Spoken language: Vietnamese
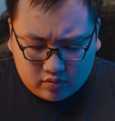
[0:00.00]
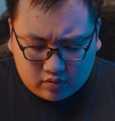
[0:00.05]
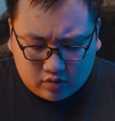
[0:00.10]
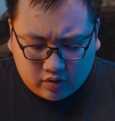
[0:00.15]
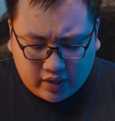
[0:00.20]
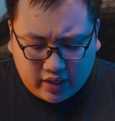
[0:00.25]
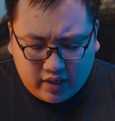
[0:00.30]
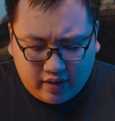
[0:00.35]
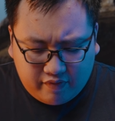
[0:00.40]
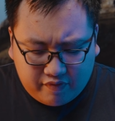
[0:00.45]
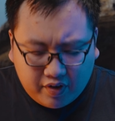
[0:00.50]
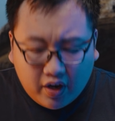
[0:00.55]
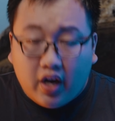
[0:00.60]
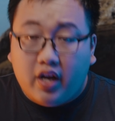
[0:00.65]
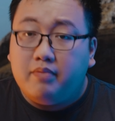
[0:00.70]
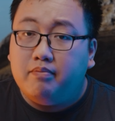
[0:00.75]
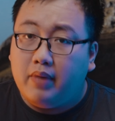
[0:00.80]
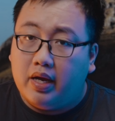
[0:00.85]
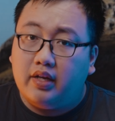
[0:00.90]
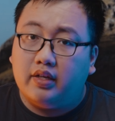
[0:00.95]
Cho nên là
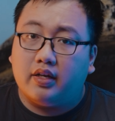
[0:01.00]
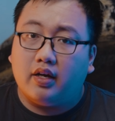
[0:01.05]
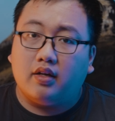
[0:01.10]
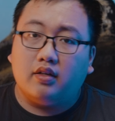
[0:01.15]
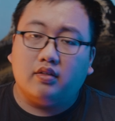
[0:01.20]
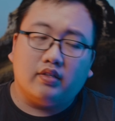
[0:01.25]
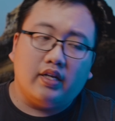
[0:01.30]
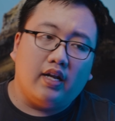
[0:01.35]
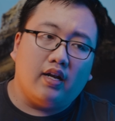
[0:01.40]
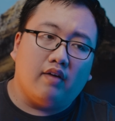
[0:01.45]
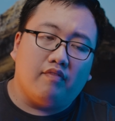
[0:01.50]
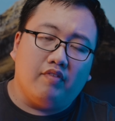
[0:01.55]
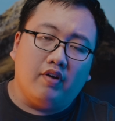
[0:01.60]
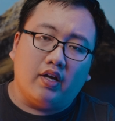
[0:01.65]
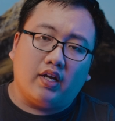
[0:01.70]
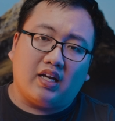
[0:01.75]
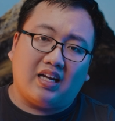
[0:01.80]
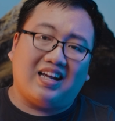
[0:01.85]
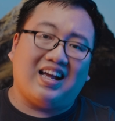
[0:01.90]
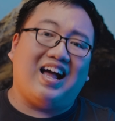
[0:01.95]
với mình nhá, đây là
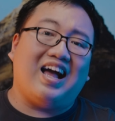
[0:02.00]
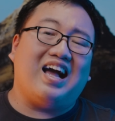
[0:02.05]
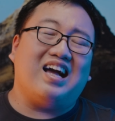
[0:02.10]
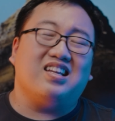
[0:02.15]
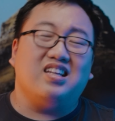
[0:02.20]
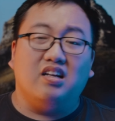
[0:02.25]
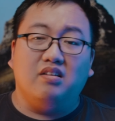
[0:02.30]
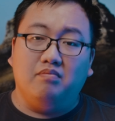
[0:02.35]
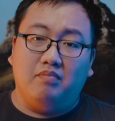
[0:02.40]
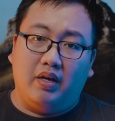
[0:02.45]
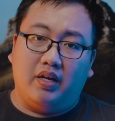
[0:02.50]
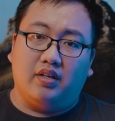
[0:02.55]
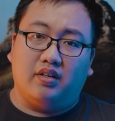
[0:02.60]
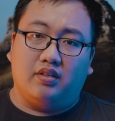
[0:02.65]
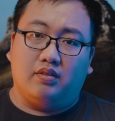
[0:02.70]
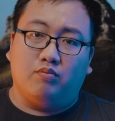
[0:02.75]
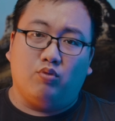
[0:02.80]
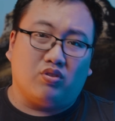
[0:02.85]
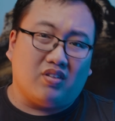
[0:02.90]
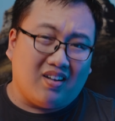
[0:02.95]
với cá nhân
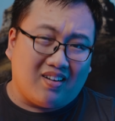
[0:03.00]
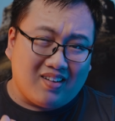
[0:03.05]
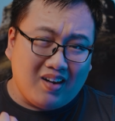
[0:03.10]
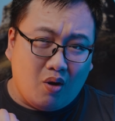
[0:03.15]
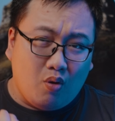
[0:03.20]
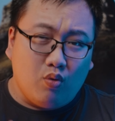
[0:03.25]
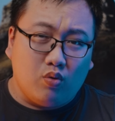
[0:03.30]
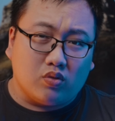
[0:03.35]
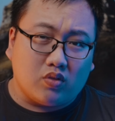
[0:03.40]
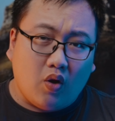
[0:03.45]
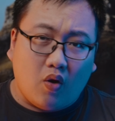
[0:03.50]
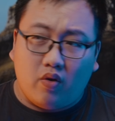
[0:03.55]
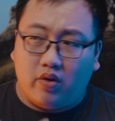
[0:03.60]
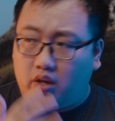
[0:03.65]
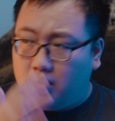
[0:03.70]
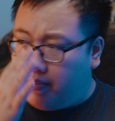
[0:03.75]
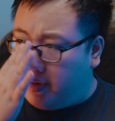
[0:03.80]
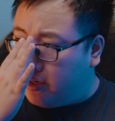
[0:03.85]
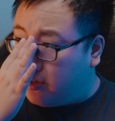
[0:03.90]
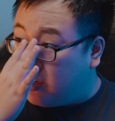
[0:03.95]
mình, một thằng đầu to
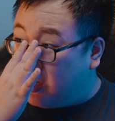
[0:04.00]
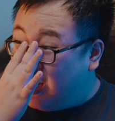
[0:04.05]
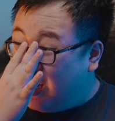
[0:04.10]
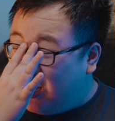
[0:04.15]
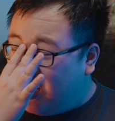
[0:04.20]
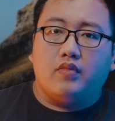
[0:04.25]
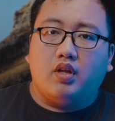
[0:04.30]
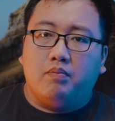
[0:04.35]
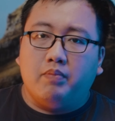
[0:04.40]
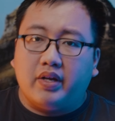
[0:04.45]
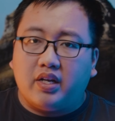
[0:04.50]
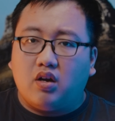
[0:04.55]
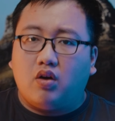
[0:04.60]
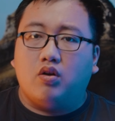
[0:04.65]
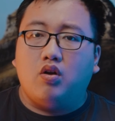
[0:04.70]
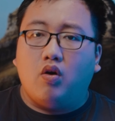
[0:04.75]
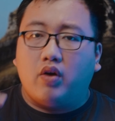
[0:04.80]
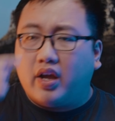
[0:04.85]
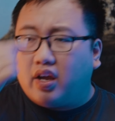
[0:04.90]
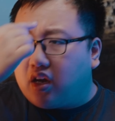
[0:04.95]
như mình, mình đã
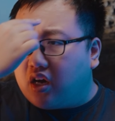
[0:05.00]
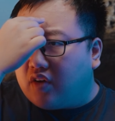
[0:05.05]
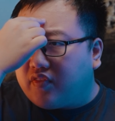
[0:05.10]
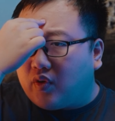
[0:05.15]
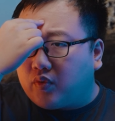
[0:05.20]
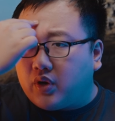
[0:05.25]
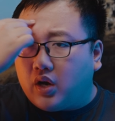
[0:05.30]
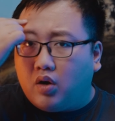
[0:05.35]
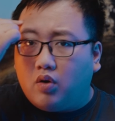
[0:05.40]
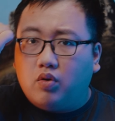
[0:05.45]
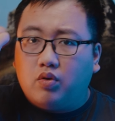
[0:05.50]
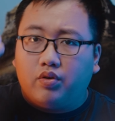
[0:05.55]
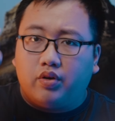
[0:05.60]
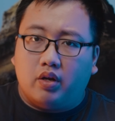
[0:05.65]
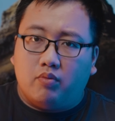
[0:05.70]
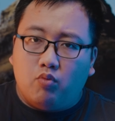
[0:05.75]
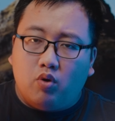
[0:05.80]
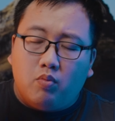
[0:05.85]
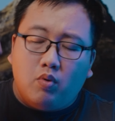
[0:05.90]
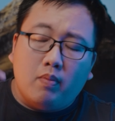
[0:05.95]
có đo kích cỡ vòng đầu
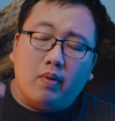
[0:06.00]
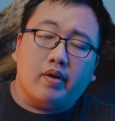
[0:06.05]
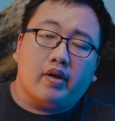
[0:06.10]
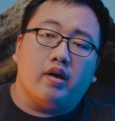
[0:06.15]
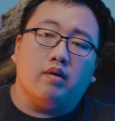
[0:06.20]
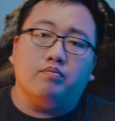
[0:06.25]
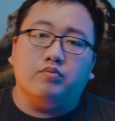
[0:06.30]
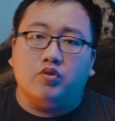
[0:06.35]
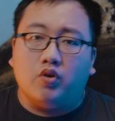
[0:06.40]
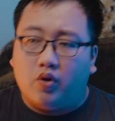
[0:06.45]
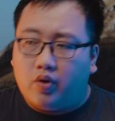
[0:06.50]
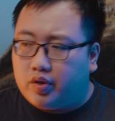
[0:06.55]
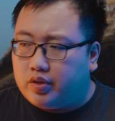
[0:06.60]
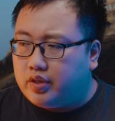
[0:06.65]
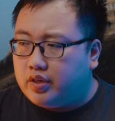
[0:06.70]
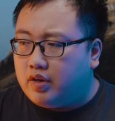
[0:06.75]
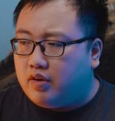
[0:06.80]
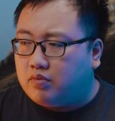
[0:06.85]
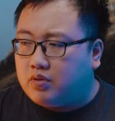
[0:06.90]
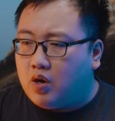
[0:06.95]
để mua mũ bảo hiểm rồi,
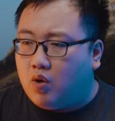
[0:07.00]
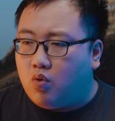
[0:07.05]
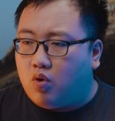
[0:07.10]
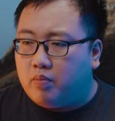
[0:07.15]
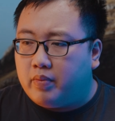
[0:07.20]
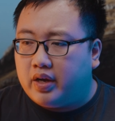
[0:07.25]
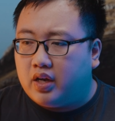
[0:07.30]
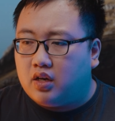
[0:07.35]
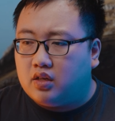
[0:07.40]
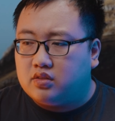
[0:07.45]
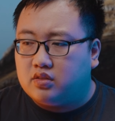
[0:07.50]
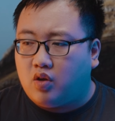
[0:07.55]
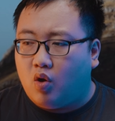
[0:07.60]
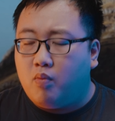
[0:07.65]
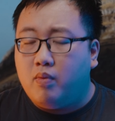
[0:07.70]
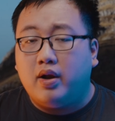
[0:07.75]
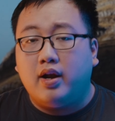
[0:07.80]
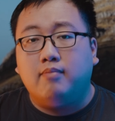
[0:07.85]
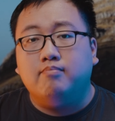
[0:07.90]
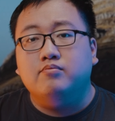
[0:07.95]
thì vòng đầu của mình là sáu
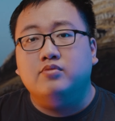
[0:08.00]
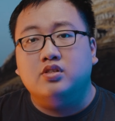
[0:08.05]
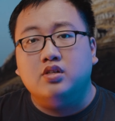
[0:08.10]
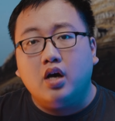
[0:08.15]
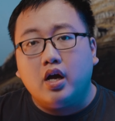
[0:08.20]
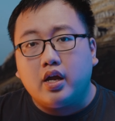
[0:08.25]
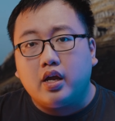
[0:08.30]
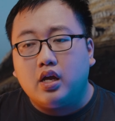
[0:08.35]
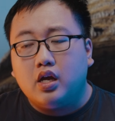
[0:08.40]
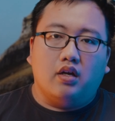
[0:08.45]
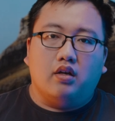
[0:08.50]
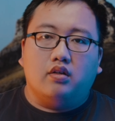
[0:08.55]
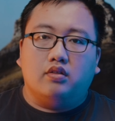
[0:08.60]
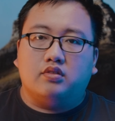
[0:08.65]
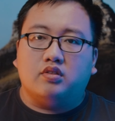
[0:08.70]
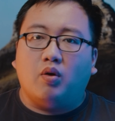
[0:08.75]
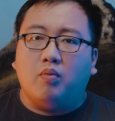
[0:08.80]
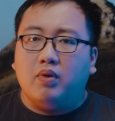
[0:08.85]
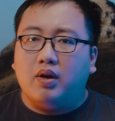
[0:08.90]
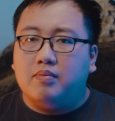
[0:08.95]
mươi
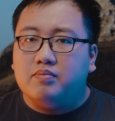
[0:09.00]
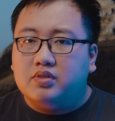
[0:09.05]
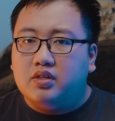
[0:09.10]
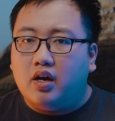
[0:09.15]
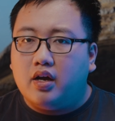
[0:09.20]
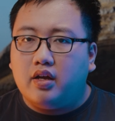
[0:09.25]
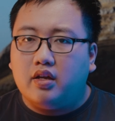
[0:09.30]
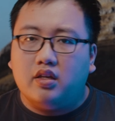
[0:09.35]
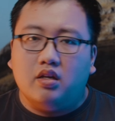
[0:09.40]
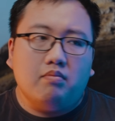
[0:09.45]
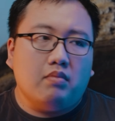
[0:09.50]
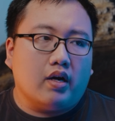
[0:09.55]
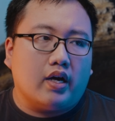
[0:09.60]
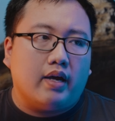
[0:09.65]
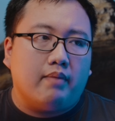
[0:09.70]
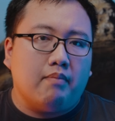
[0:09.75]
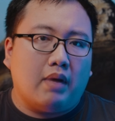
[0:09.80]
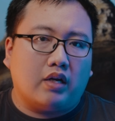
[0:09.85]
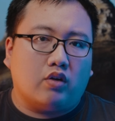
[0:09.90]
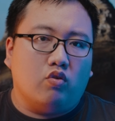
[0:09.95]
lăm rưỡi, nhưng mà
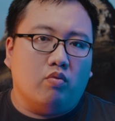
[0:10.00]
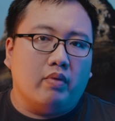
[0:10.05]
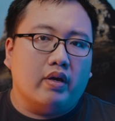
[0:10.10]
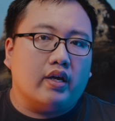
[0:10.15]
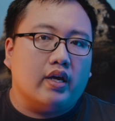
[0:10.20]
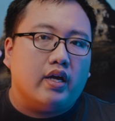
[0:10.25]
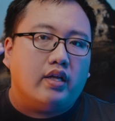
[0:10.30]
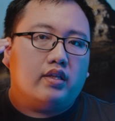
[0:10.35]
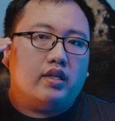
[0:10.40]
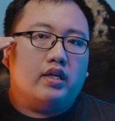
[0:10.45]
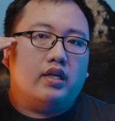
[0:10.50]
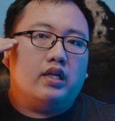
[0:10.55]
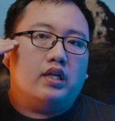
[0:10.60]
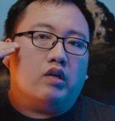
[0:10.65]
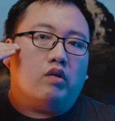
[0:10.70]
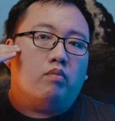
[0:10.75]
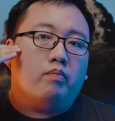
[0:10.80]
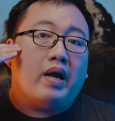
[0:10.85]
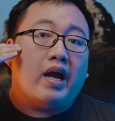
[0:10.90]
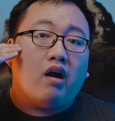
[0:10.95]
cái mặt của mình ấy thì
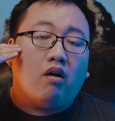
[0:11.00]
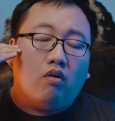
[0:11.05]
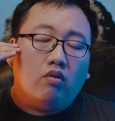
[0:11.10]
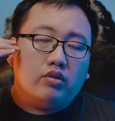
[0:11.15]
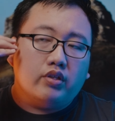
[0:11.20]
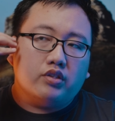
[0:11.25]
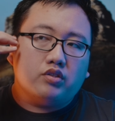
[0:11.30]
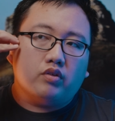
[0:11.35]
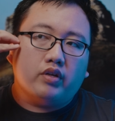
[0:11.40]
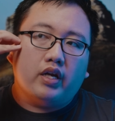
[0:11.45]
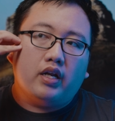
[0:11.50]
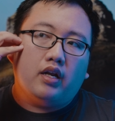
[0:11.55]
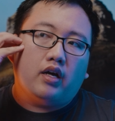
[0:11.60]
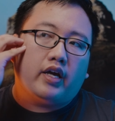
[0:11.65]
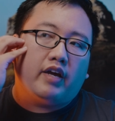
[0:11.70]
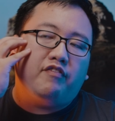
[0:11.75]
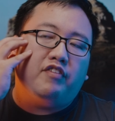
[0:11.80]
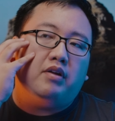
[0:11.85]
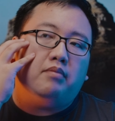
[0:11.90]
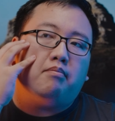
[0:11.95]
nó béo, thế cho nên là
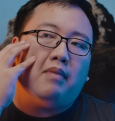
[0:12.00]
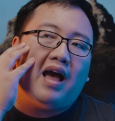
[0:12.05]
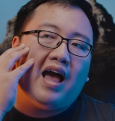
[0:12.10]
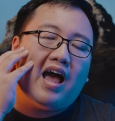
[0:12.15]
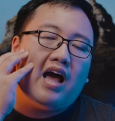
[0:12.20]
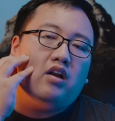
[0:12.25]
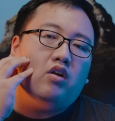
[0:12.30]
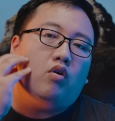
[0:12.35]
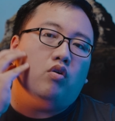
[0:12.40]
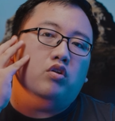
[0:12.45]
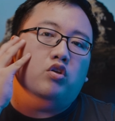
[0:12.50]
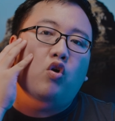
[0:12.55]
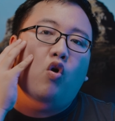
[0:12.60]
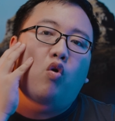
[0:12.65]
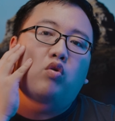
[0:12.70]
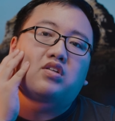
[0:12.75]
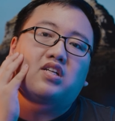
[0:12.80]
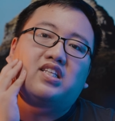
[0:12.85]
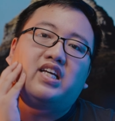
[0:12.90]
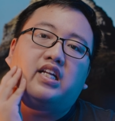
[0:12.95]
cái phần má nó còn
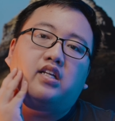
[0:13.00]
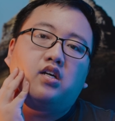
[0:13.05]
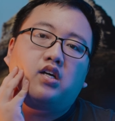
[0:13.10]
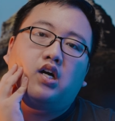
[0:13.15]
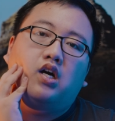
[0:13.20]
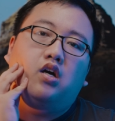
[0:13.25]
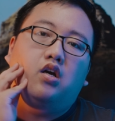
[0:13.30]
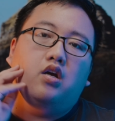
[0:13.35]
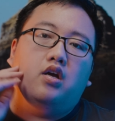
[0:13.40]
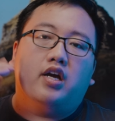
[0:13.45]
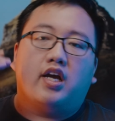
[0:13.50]
nhô ra thịt nữa cơ.